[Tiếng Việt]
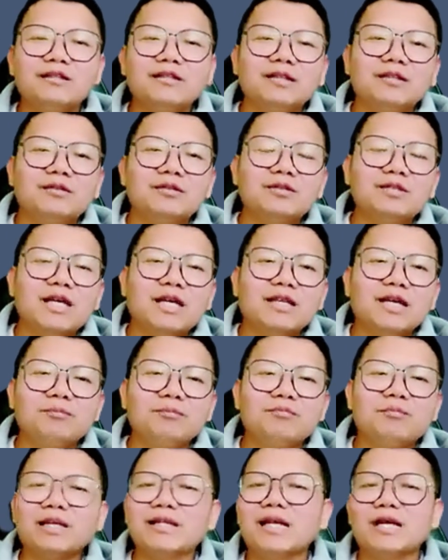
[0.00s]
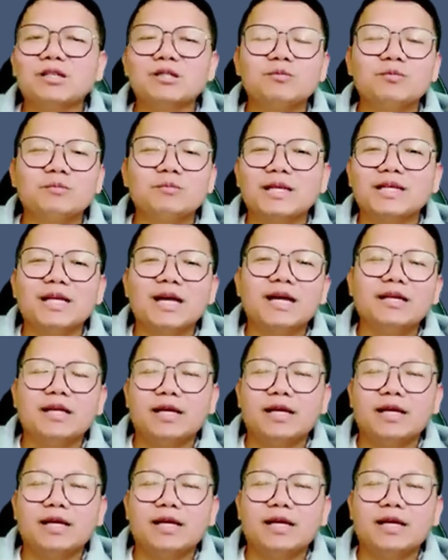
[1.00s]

kê đôi chai anh bạch đã chung bạch đấy